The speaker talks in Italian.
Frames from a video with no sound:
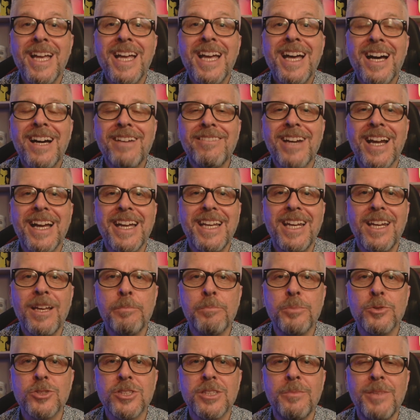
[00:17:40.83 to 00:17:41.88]
avrai la
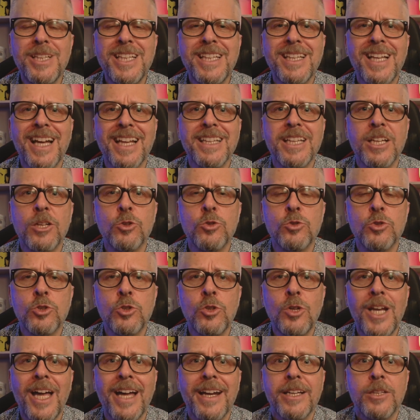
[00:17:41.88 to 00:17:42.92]
possibilità di
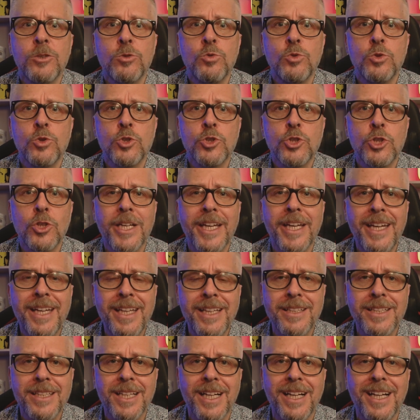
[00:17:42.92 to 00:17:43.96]
controllare tutto ciò che
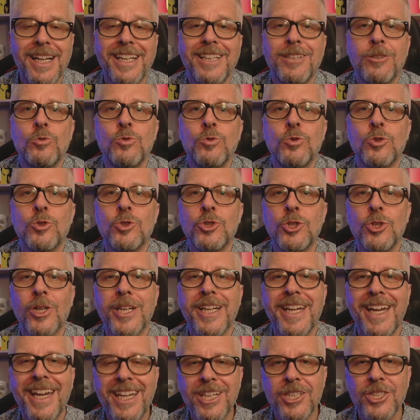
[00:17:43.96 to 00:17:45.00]
entra e tutto ciò
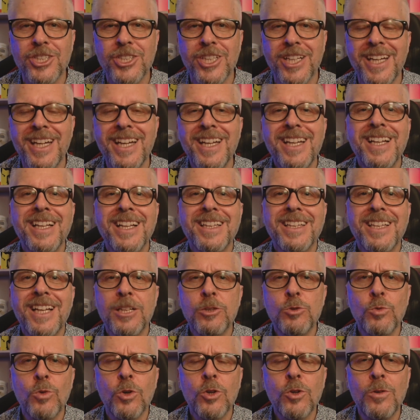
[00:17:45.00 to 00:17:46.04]
che esce
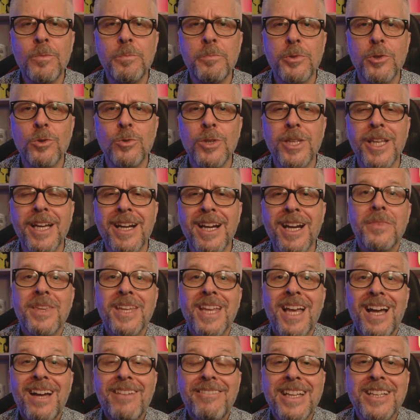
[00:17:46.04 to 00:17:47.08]
dal tuo computer,
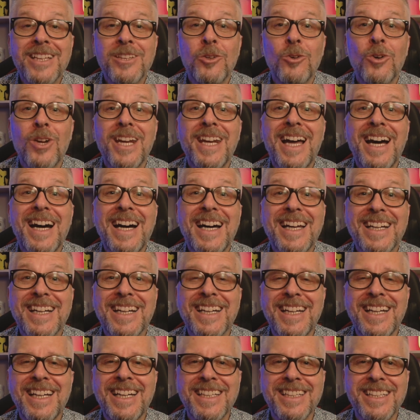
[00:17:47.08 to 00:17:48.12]
avendo la
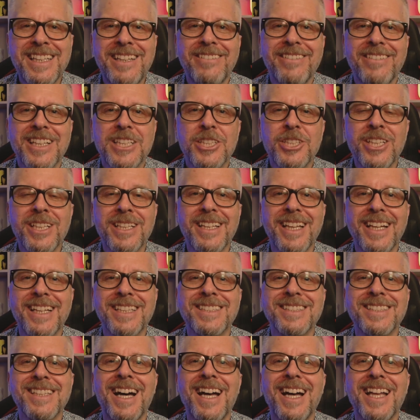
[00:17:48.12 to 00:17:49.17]
relativa
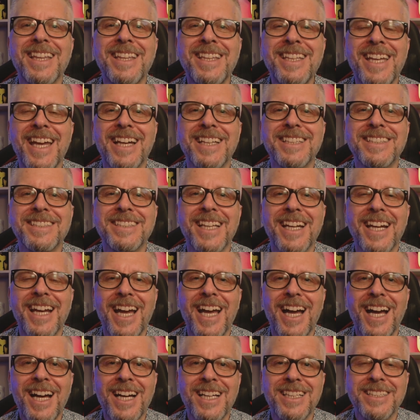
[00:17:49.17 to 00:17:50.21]
certezza di
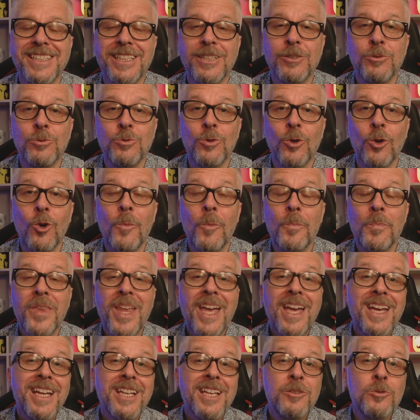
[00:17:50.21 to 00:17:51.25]
essere al sicuro.
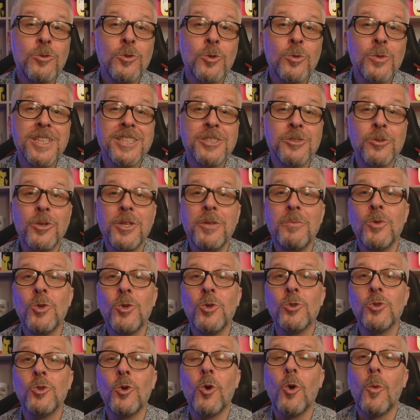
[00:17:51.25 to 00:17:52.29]
E tutto questo in
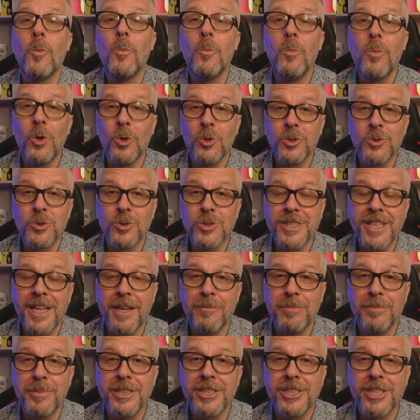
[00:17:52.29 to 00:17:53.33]
modo molto
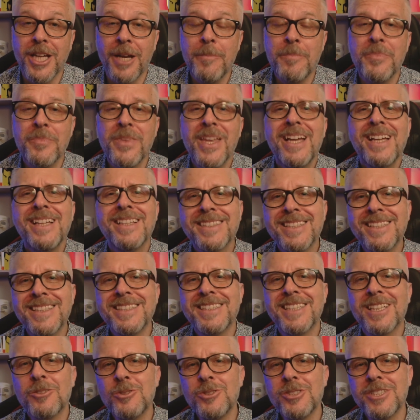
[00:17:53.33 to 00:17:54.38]
semplice,
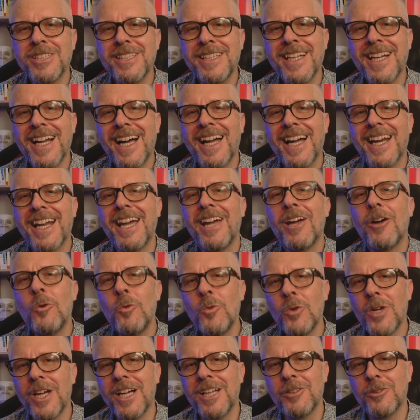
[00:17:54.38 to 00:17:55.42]
senza considerare
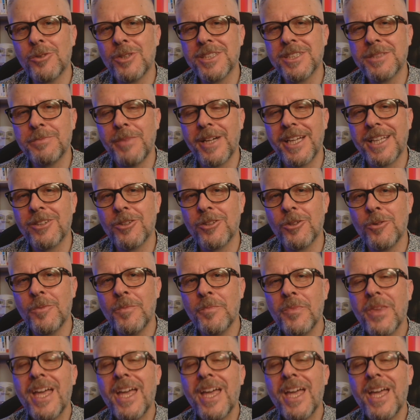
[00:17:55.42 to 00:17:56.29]
un altro aspetto.